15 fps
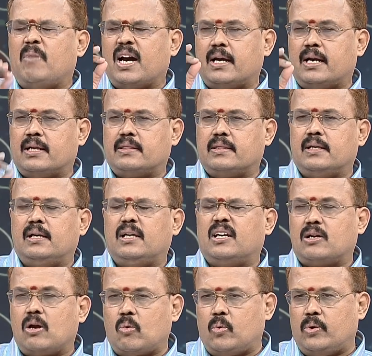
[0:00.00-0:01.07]
மகரத்தில்
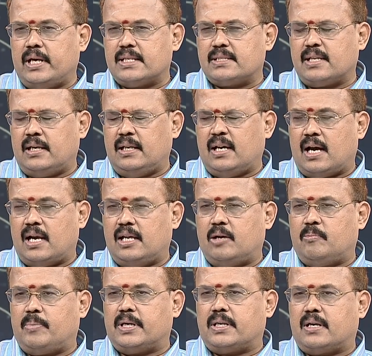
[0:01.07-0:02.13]
இருக்கக்கூடிய சனியால்
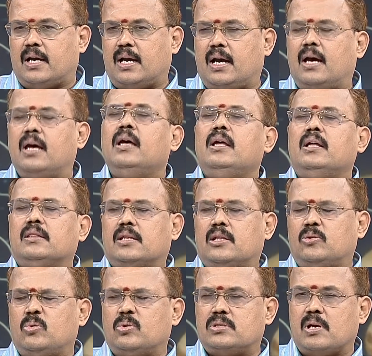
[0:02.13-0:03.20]
ஏற்பட்ட இந்த
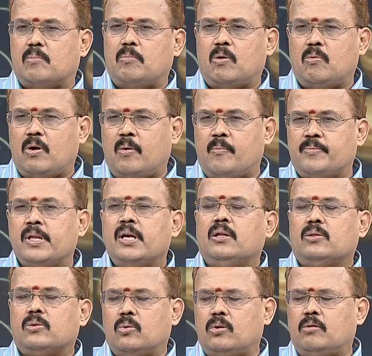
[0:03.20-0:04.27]
துர்சம்பவம்
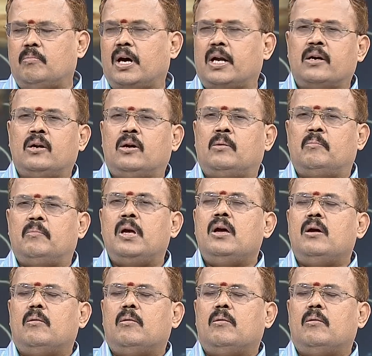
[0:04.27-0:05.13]
துர்மரணம்